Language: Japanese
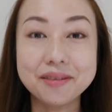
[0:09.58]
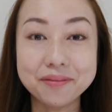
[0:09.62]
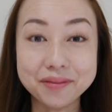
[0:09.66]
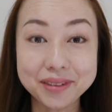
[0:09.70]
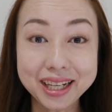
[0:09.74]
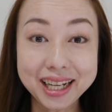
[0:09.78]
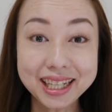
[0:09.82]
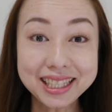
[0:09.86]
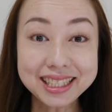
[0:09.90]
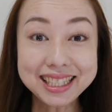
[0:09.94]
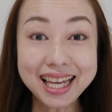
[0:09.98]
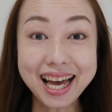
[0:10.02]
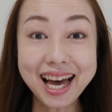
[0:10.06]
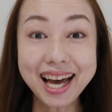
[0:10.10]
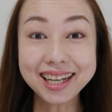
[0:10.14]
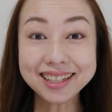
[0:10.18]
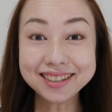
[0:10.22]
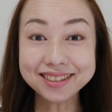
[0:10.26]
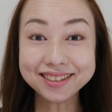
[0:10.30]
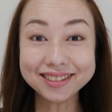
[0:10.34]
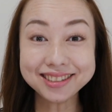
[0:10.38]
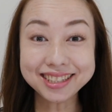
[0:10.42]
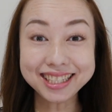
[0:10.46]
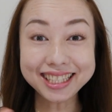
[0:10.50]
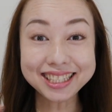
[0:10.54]
皆さ
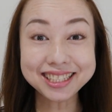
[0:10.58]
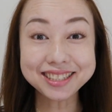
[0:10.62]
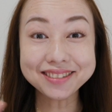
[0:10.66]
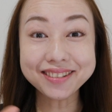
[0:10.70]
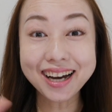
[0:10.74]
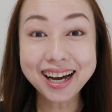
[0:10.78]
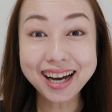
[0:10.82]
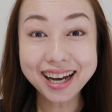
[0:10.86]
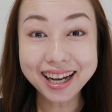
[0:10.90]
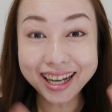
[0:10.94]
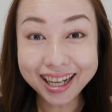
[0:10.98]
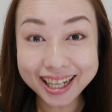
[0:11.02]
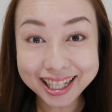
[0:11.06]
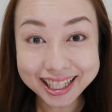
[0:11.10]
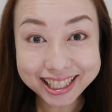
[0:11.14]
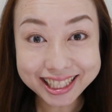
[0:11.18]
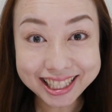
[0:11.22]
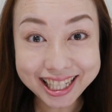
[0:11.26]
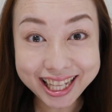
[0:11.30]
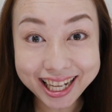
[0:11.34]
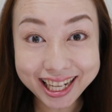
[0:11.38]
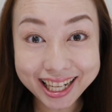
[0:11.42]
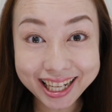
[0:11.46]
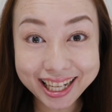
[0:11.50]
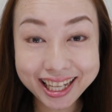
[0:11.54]
ん、こんにちは、あえり
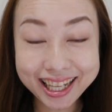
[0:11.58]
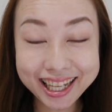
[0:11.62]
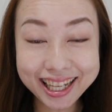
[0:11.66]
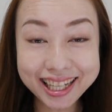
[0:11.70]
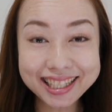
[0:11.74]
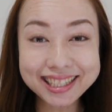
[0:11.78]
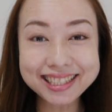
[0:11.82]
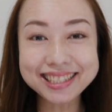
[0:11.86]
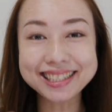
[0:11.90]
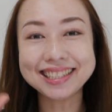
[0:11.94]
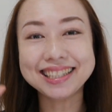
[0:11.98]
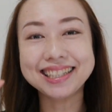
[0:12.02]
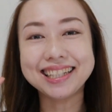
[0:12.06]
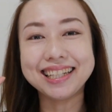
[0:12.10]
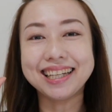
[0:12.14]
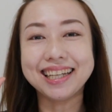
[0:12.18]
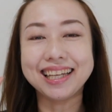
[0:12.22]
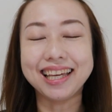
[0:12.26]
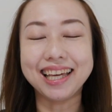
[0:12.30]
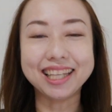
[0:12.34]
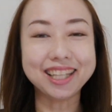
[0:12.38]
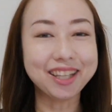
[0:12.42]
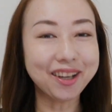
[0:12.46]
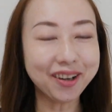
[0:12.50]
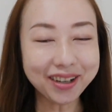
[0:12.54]
です。
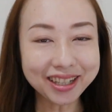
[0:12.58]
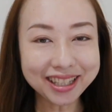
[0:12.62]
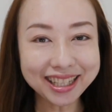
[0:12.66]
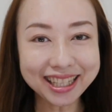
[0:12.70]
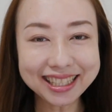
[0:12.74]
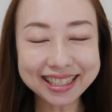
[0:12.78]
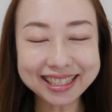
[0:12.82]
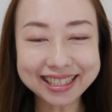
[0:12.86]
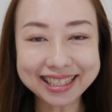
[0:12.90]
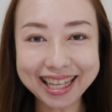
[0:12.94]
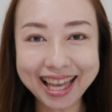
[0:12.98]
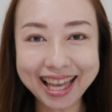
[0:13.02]
今日はです